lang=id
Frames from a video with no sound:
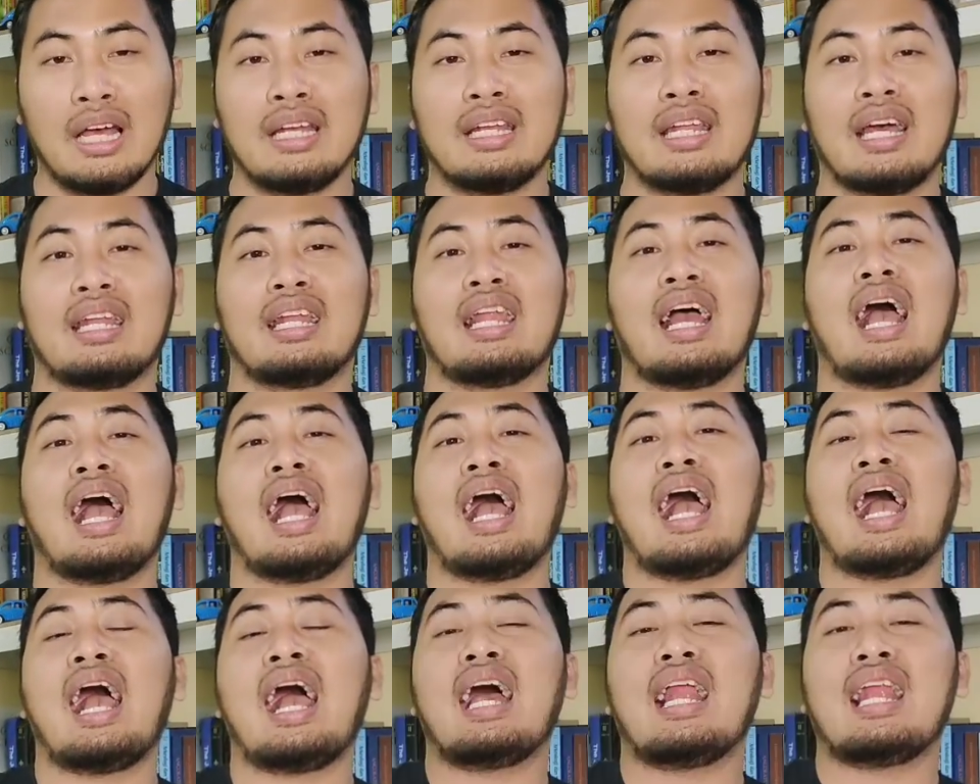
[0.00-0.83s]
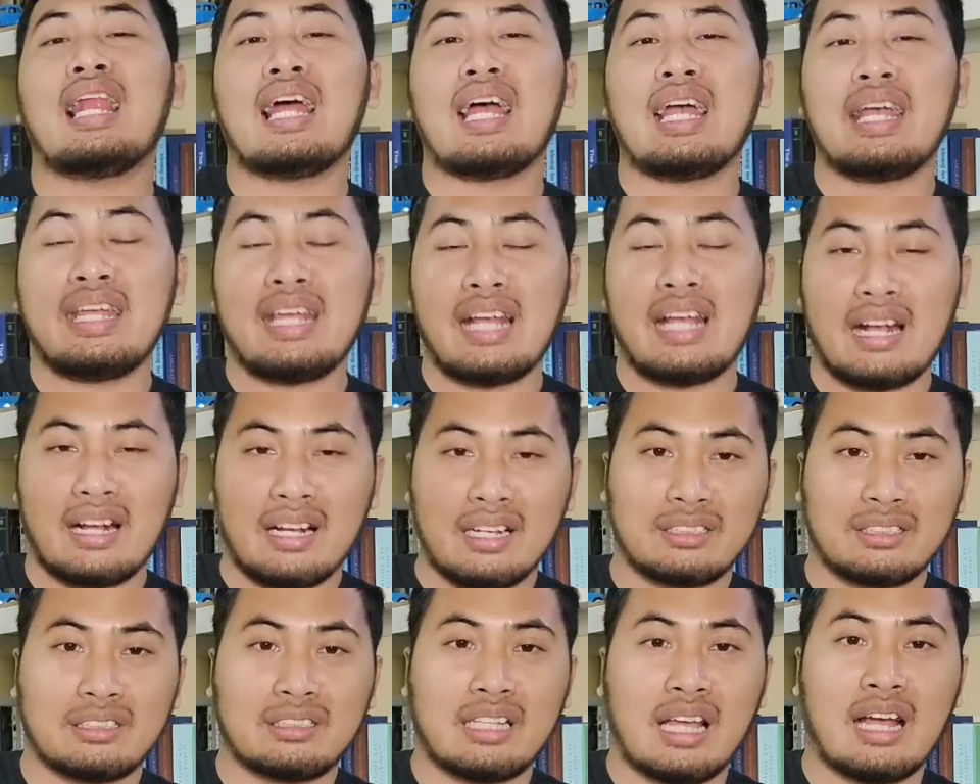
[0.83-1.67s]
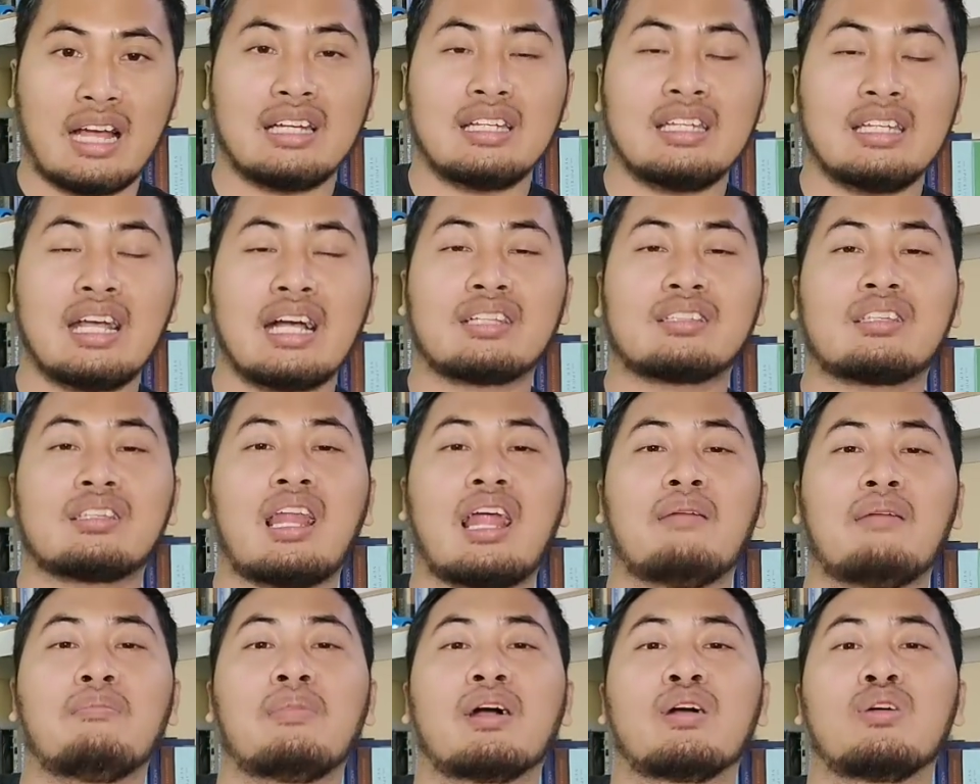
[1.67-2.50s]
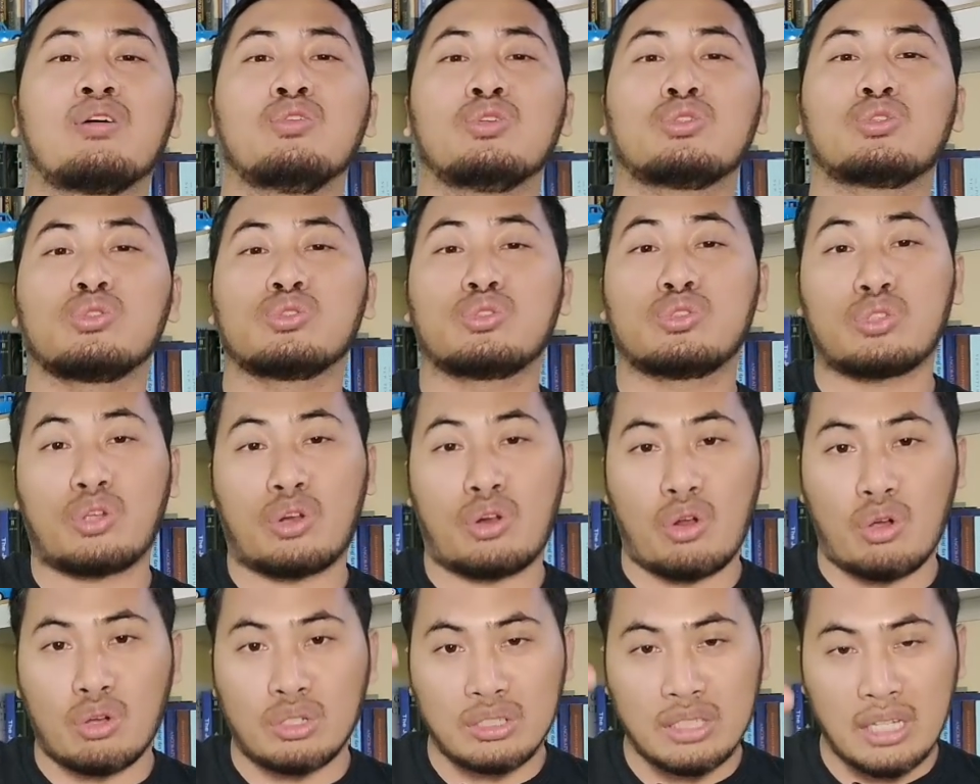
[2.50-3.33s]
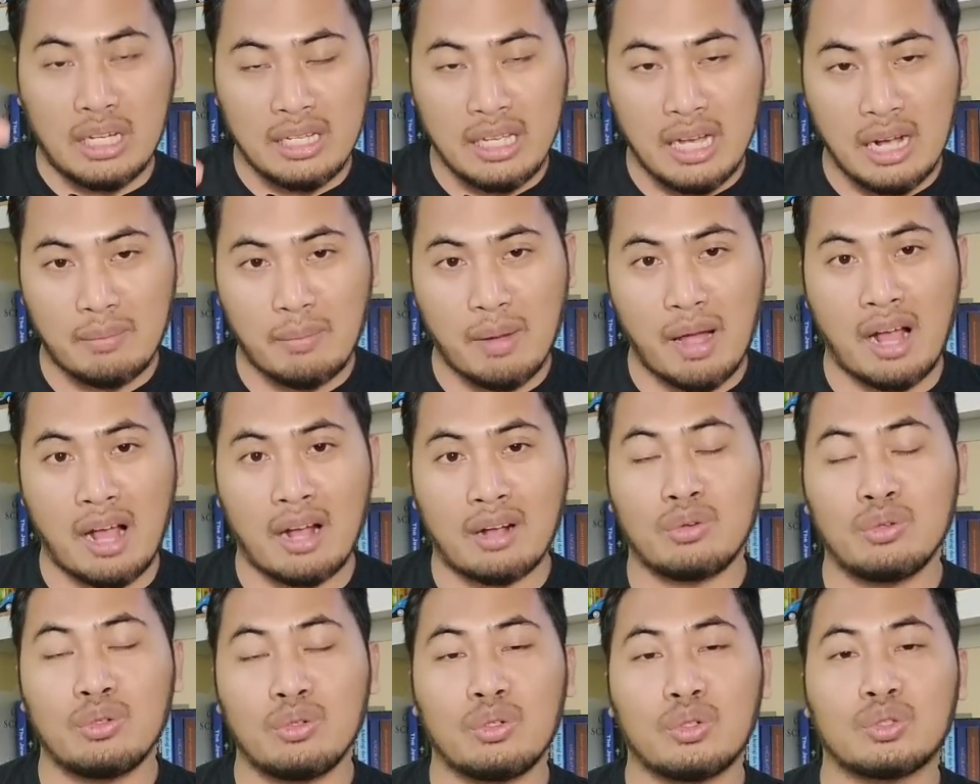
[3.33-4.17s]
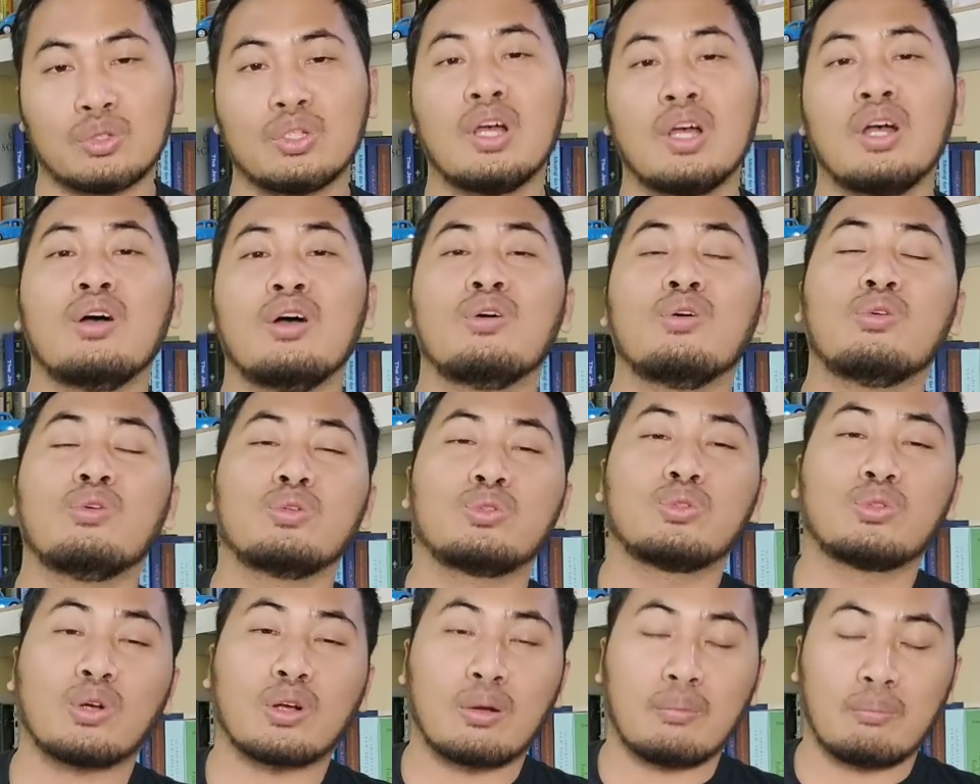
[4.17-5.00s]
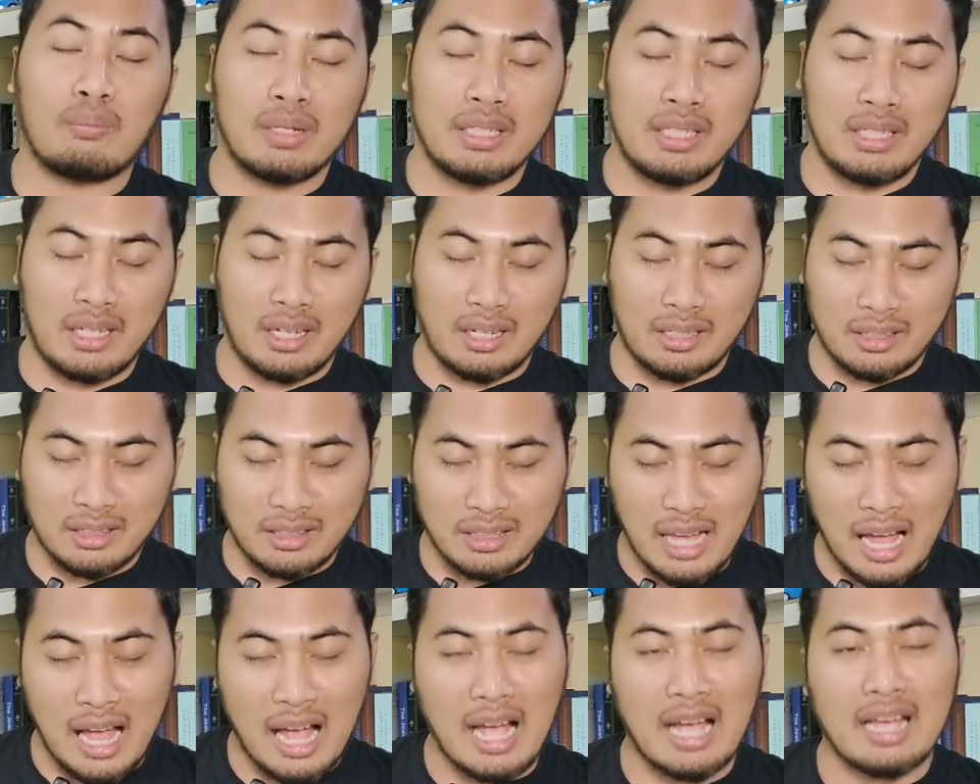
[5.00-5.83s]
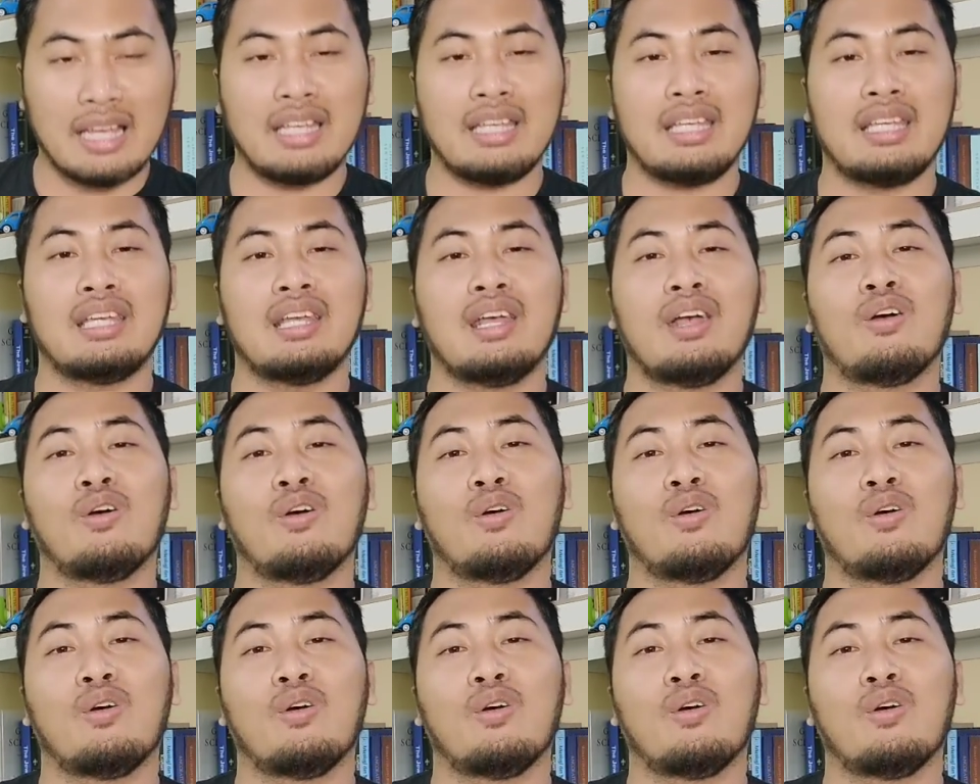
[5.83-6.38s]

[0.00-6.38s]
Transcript: Dan Allah yang Esa yang telah mengutus rohnya yang maha kudus untuk menyertai